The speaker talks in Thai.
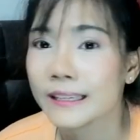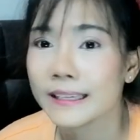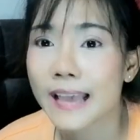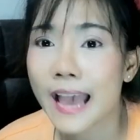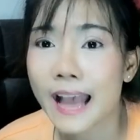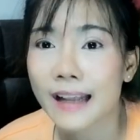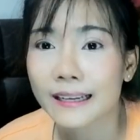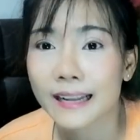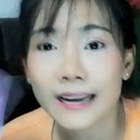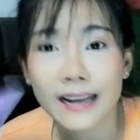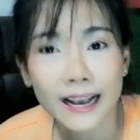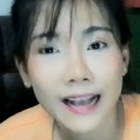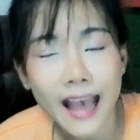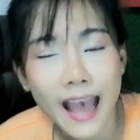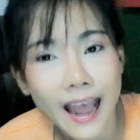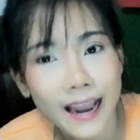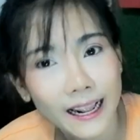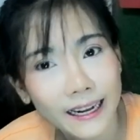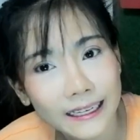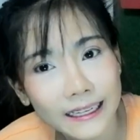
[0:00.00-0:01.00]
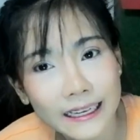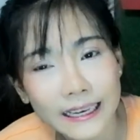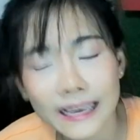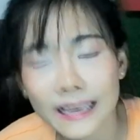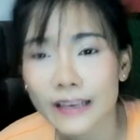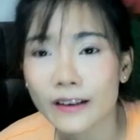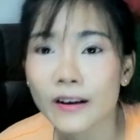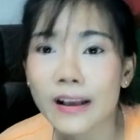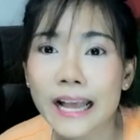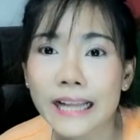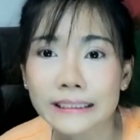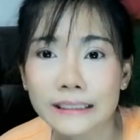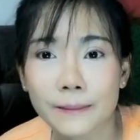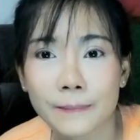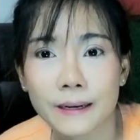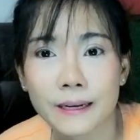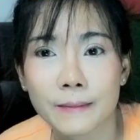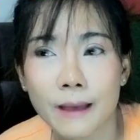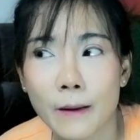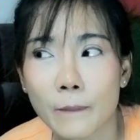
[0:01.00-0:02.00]
อย่างธนาคารอันนี้ก็อาจจะ
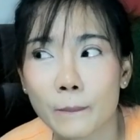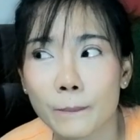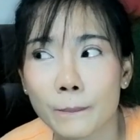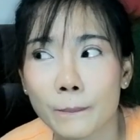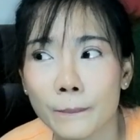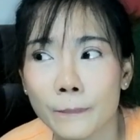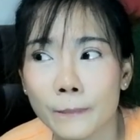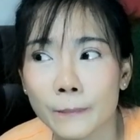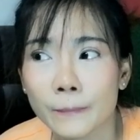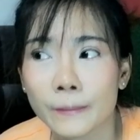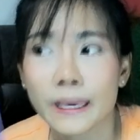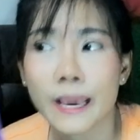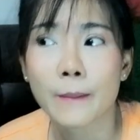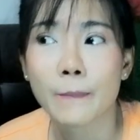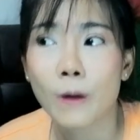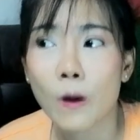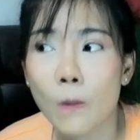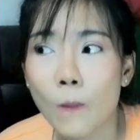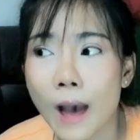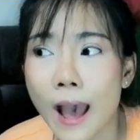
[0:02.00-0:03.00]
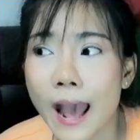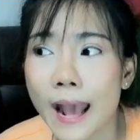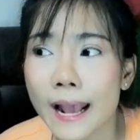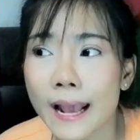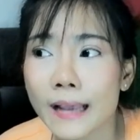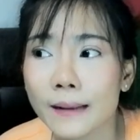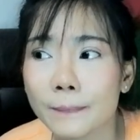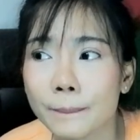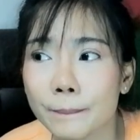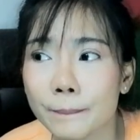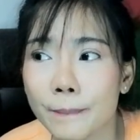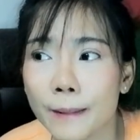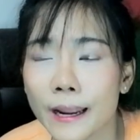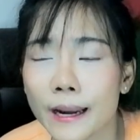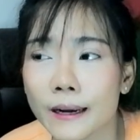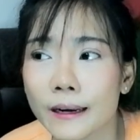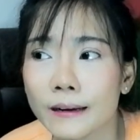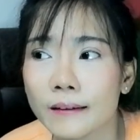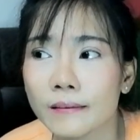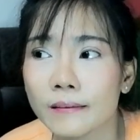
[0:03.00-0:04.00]
เป็นแบบเก็บเอาไว้เป็
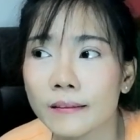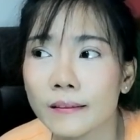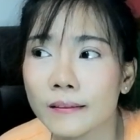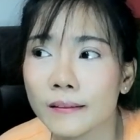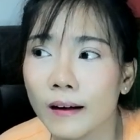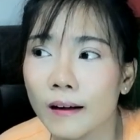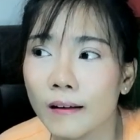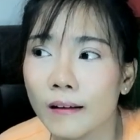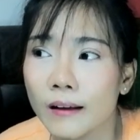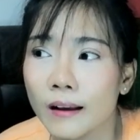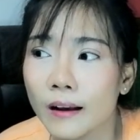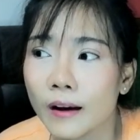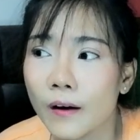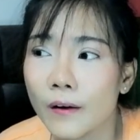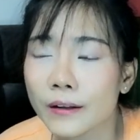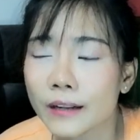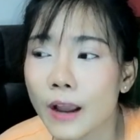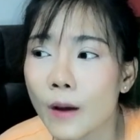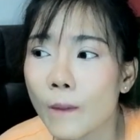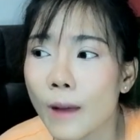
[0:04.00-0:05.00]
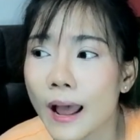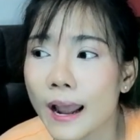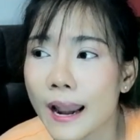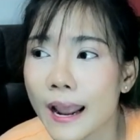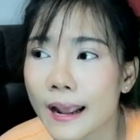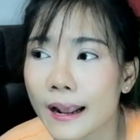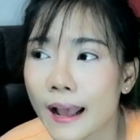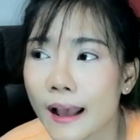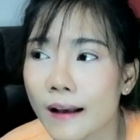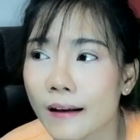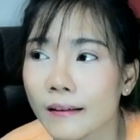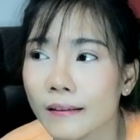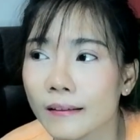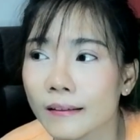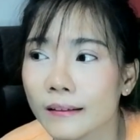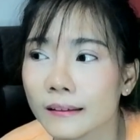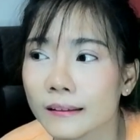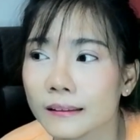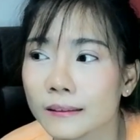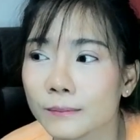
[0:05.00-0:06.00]
นเขาเรียกว่าอะไรอะ
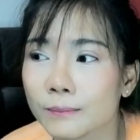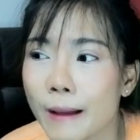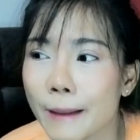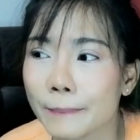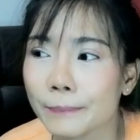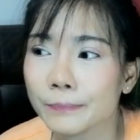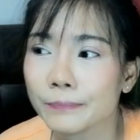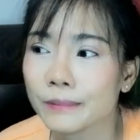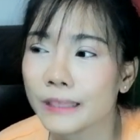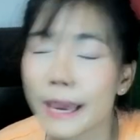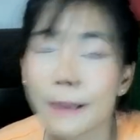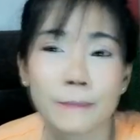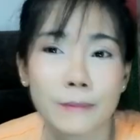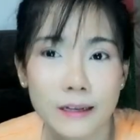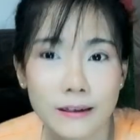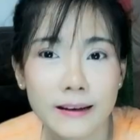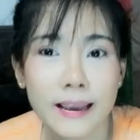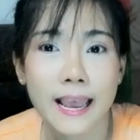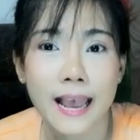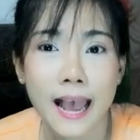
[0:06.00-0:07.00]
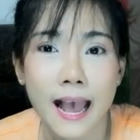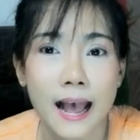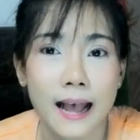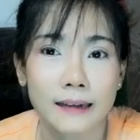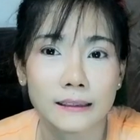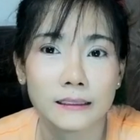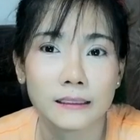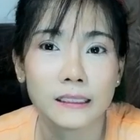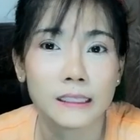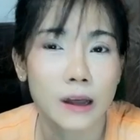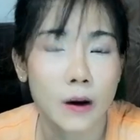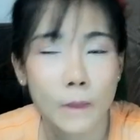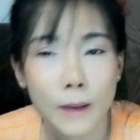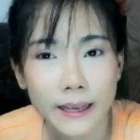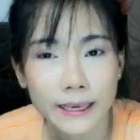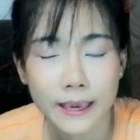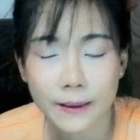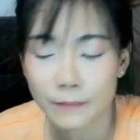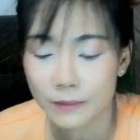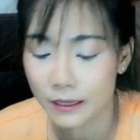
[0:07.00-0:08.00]
แบบเก็บเลยอะค่ะคือเอาไว้
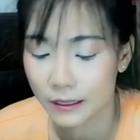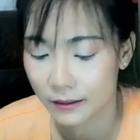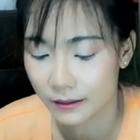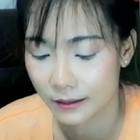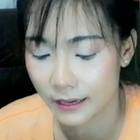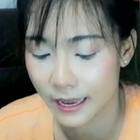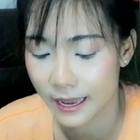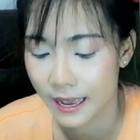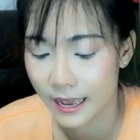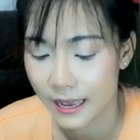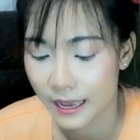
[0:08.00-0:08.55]
เก็บเลย